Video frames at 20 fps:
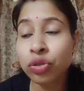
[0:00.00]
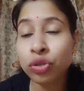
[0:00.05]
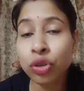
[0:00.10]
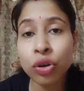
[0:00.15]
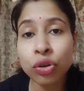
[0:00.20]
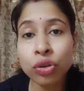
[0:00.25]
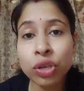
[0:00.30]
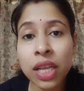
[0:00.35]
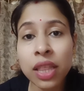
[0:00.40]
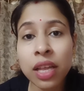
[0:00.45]

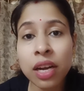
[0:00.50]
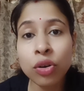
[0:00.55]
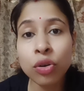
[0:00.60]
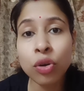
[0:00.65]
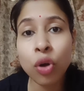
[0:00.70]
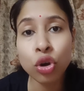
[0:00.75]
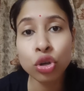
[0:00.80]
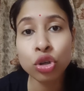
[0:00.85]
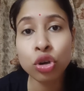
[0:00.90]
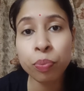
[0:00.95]
জনসাধারণ
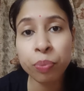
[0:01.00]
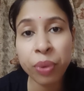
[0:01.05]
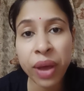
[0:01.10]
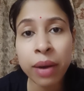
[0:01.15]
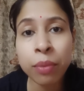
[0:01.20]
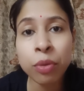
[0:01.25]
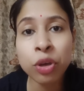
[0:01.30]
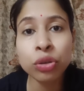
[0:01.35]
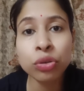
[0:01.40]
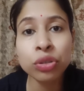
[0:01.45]

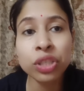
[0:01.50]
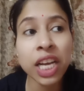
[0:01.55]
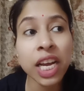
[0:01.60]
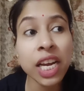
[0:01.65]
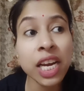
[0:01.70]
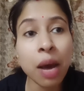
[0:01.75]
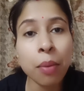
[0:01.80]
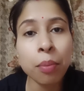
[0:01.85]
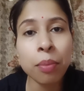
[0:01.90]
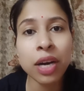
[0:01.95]
অসভ্যের মতন
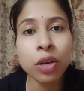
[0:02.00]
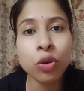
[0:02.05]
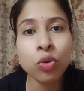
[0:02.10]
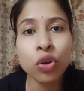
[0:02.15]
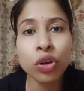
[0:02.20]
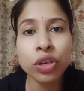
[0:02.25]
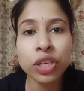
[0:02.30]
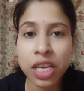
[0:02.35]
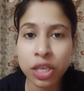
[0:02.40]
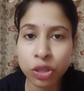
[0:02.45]
সেই
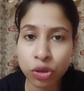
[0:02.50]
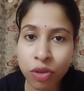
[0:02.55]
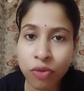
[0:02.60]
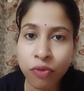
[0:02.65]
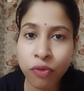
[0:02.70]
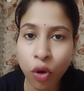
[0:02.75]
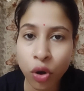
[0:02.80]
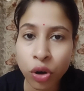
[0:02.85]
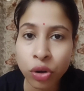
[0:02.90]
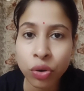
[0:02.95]
নাম্বারগুলো নিয়ে যদি
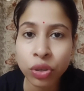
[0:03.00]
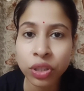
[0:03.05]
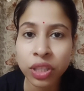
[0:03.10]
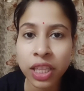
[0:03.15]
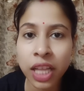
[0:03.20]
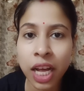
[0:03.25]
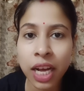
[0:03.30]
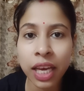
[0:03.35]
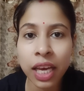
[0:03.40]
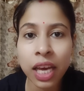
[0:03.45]
ফোন করতে
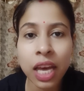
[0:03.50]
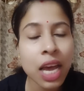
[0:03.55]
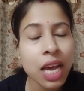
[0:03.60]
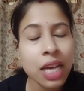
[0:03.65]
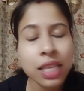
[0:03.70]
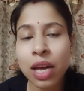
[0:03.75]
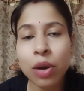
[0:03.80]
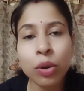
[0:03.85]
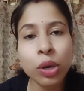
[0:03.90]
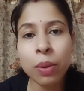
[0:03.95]
থাকে
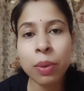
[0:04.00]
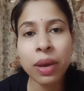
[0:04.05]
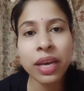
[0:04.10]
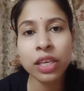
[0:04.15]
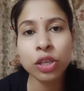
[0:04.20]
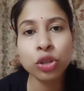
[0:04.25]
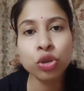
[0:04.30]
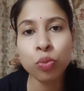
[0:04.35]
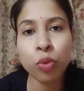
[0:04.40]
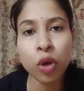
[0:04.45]
তাহলে ভাই
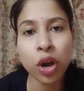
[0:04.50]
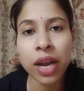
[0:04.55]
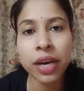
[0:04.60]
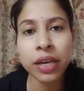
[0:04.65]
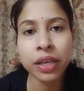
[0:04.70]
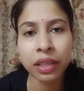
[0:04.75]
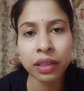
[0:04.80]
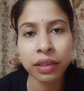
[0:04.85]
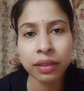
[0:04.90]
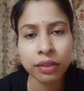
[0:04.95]
কিছু বলার
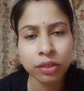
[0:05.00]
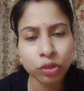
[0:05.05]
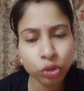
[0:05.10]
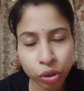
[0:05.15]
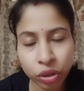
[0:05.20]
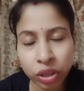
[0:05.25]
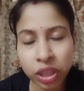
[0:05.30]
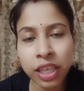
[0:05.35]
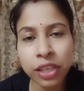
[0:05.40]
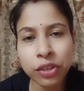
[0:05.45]
নেই
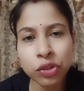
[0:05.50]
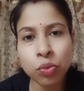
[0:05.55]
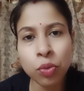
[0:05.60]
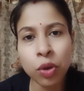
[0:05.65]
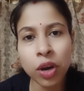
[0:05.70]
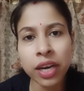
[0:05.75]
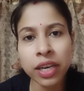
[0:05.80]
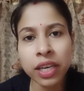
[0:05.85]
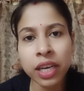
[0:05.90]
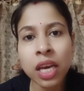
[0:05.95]
সত্যি কিছু
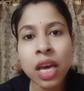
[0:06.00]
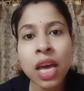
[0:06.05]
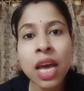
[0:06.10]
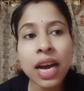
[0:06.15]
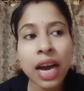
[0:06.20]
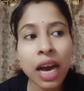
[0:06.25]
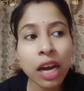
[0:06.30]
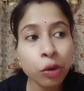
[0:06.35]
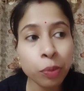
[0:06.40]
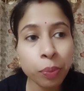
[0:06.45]
বলার নেই
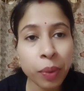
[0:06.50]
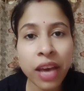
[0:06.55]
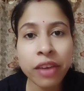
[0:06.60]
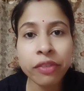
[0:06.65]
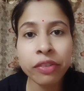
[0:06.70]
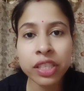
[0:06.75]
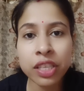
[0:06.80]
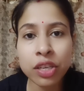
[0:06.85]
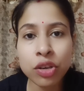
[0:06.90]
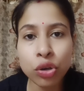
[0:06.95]
কারো
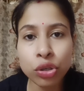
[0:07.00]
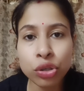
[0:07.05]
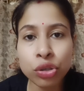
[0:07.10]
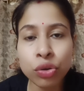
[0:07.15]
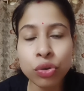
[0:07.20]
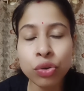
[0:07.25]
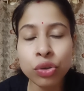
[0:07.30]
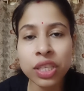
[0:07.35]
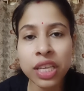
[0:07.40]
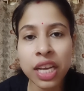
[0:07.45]
প্রাইভেসি নষ্ট
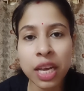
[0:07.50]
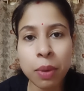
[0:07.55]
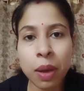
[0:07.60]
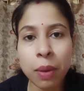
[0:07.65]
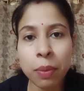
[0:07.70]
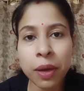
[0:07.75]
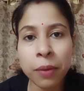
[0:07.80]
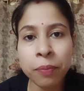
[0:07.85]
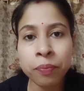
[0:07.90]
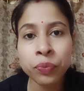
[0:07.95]
করছে
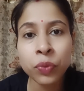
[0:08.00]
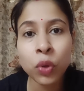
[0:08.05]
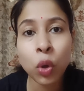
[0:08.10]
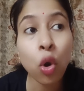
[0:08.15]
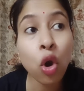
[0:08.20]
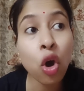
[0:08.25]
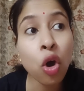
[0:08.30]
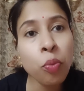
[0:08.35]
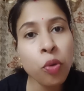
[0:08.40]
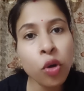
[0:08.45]
এইভাবে
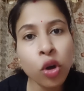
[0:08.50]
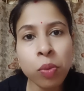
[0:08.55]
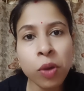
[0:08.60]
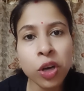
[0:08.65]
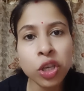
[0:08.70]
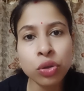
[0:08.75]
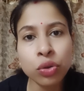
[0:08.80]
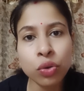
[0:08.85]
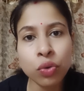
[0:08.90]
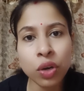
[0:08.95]
ও
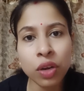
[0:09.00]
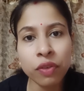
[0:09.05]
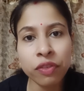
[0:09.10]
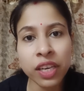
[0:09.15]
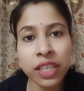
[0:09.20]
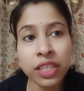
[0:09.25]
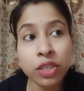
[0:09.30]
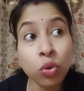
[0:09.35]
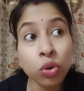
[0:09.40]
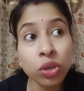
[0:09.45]
ভুলবশত করে
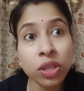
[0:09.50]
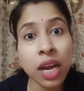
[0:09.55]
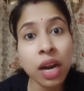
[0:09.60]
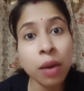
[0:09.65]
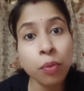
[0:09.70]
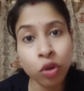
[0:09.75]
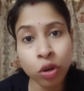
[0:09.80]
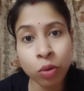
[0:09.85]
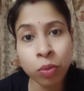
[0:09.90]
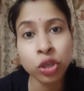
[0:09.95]
ফেলেছে ওর দ্বারা
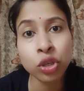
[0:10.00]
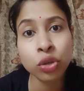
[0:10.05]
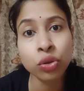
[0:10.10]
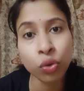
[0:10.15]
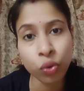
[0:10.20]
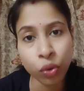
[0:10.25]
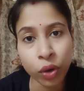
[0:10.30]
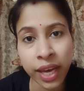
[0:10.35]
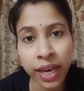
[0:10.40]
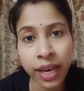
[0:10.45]
ভুলবশত
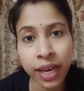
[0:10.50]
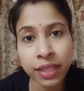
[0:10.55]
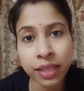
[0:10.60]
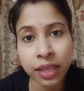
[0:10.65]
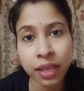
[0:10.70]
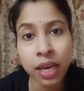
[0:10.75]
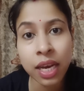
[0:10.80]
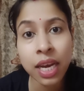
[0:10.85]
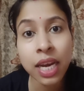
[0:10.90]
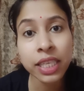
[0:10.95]
হয়ে গেছে
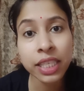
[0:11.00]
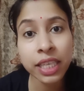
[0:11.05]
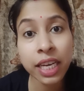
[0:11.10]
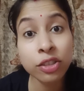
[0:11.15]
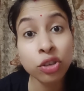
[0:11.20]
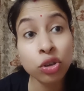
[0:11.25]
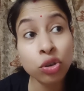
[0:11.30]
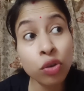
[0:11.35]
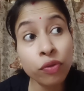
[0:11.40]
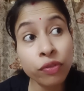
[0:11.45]
সেই
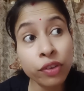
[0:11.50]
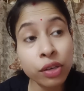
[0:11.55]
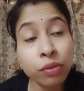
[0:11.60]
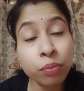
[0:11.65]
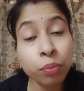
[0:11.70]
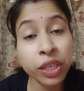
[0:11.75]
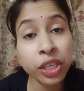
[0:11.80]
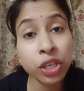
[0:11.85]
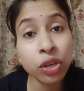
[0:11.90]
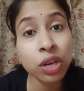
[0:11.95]
জন্য
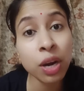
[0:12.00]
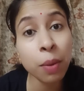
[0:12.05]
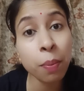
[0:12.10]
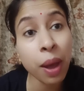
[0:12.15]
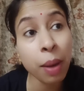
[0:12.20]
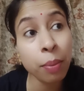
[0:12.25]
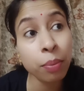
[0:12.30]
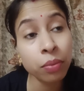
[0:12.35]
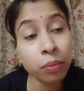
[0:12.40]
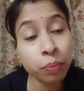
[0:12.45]
ভিডিওটা
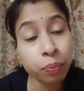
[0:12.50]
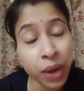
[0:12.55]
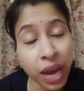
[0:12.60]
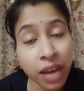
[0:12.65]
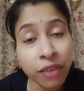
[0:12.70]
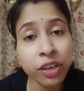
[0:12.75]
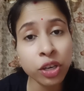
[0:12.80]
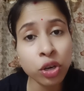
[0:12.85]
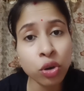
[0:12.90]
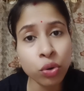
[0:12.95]

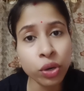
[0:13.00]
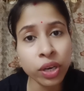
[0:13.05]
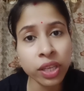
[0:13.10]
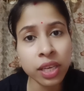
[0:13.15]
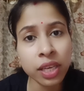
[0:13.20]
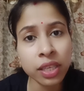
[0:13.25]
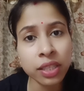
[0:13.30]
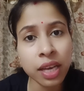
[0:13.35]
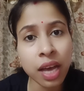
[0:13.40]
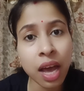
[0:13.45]
প্রাইভেটও করে
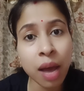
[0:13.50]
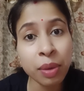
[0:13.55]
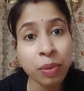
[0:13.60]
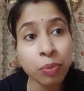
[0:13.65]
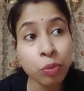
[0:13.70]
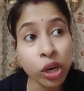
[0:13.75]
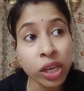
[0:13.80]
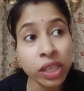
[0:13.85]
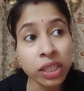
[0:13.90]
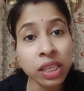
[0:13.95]
দিয়েছে আমি
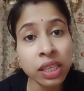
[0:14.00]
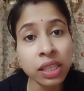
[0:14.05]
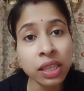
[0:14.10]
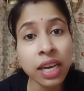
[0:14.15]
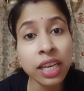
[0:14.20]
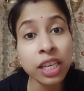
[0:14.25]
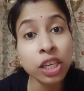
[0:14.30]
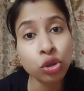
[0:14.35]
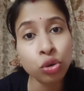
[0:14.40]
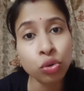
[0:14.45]
বলেছি
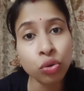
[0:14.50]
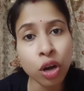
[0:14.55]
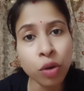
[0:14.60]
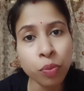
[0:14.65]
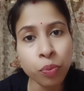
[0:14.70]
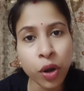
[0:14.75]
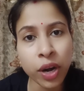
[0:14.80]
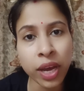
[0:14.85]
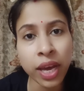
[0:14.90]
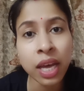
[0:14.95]
তার কিছুক্ষণ
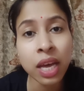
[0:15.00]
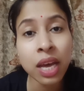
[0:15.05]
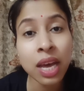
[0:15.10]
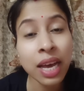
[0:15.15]
পরে